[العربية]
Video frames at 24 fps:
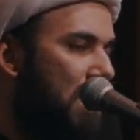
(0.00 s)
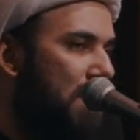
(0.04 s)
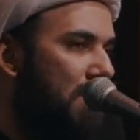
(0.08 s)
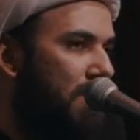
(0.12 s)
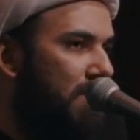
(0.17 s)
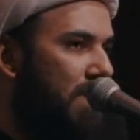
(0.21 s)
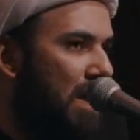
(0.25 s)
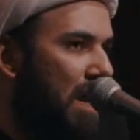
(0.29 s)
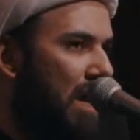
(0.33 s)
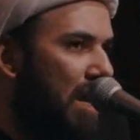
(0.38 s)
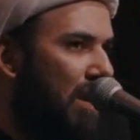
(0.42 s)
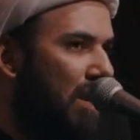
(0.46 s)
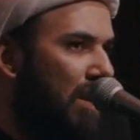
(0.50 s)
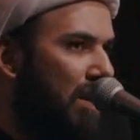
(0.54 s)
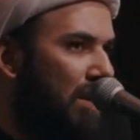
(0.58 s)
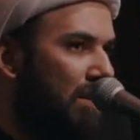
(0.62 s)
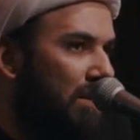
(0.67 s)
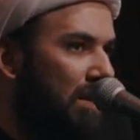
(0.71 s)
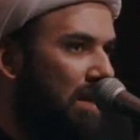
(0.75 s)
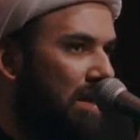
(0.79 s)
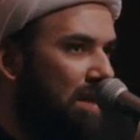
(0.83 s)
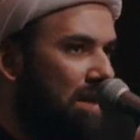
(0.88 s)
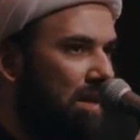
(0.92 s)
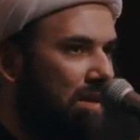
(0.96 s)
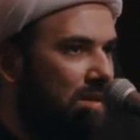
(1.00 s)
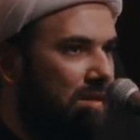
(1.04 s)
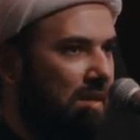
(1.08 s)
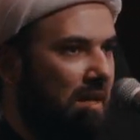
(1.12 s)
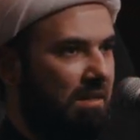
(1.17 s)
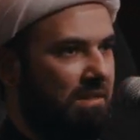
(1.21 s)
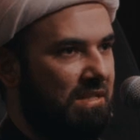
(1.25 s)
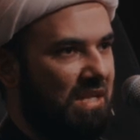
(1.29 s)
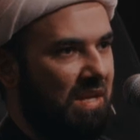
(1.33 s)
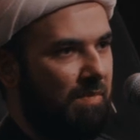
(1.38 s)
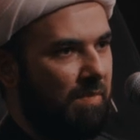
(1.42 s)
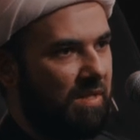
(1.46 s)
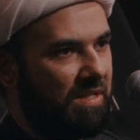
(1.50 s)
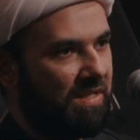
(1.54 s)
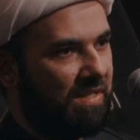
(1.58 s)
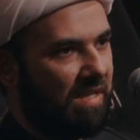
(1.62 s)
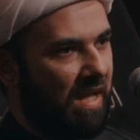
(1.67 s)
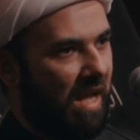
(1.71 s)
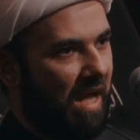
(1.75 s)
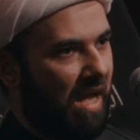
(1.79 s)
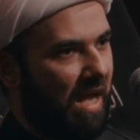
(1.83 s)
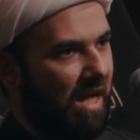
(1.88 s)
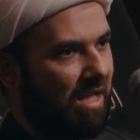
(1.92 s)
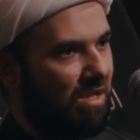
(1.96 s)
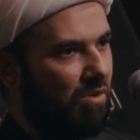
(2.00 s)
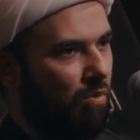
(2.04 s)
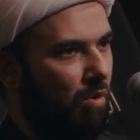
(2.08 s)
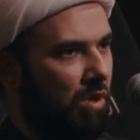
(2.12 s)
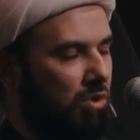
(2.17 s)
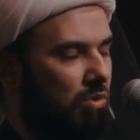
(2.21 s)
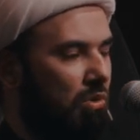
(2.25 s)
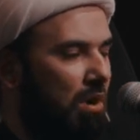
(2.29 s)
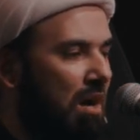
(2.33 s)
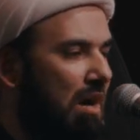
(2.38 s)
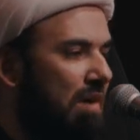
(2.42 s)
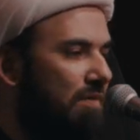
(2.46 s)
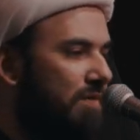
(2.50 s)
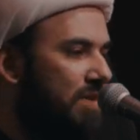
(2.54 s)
في آه، تقسيم الساعات والدعاء